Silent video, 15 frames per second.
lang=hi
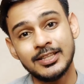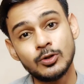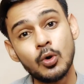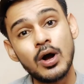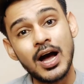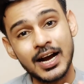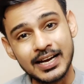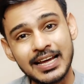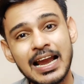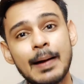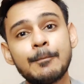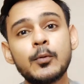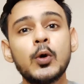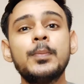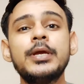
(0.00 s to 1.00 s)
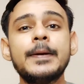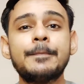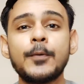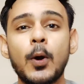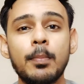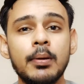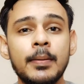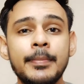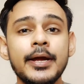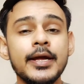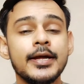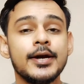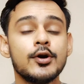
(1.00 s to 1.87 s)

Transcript: तो अगर आपको भी ये प्रॉब्लम है